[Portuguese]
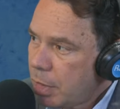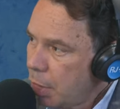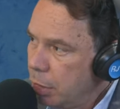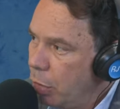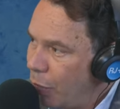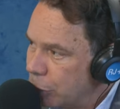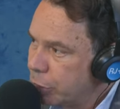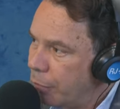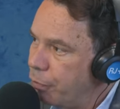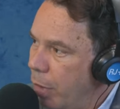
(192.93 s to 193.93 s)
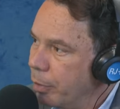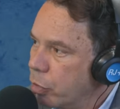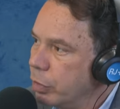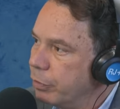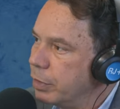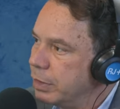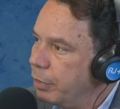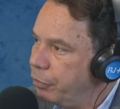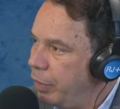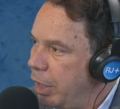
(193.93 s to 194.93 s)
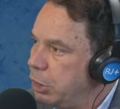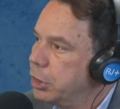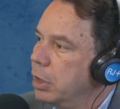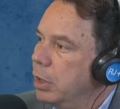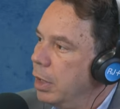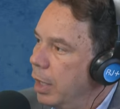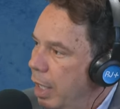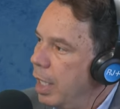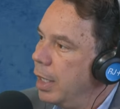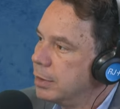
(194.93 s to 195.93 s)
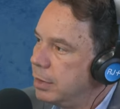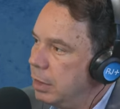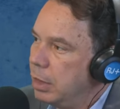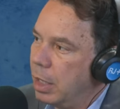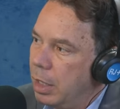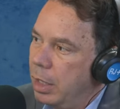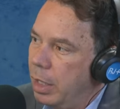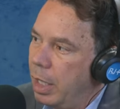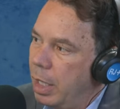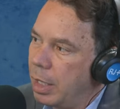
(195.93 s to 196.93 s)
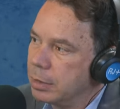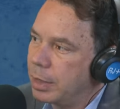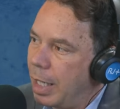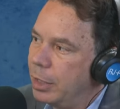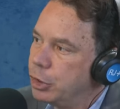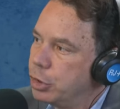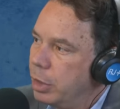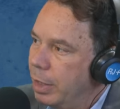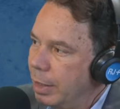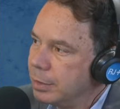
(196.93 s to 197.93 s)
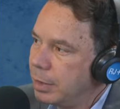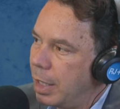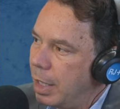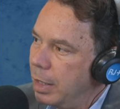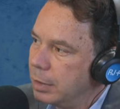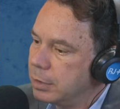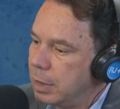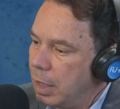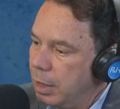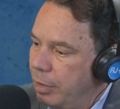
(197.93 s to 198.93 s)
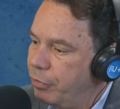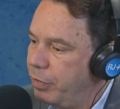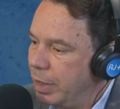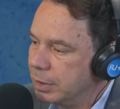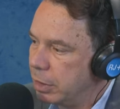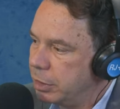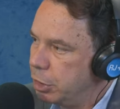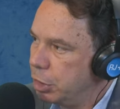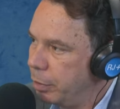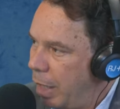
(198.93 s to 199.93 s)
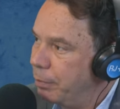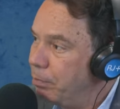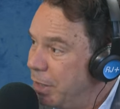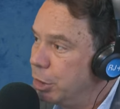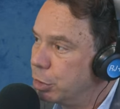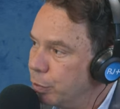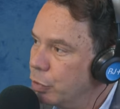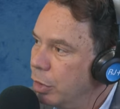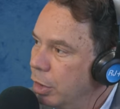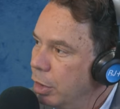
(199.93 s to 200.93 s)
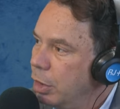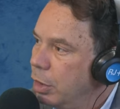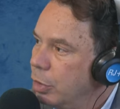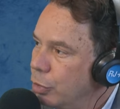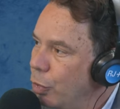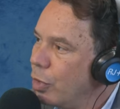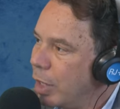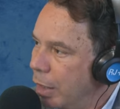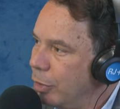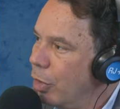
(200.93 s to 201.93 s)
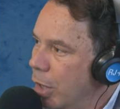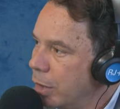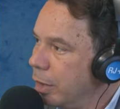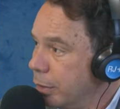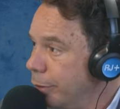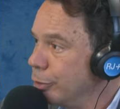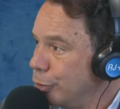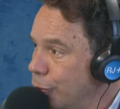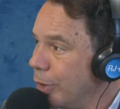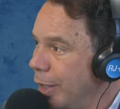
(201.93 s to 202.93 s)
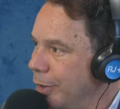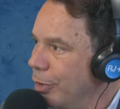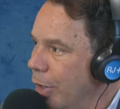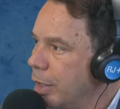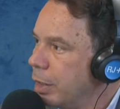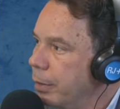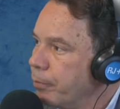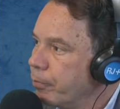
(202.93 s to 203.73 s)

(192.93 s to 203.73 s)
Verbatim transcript: E eu acho que a forma com que você fez é assim, é, é, ela traz essa, essa leveza, esse dinamismo do carioca, que eu sou carioca,